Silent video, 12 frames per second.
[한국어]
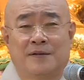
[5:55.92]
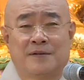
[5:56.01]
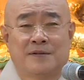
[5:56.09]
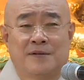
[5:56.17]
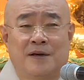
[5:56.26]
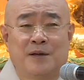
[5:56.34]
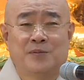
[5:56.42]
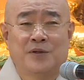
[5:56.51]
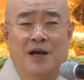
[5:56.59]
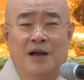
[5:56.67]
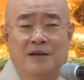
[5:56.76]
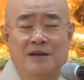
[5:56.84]
사람들은
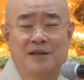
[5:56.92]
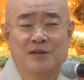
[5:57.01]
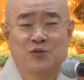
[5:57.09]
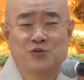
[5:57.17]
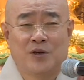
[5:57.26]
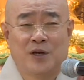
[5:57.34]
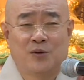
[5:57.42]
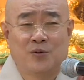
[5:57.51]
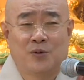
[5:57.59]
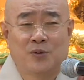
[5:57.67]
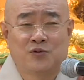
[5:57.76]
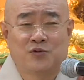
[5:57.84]
할 게 있는 줄 알고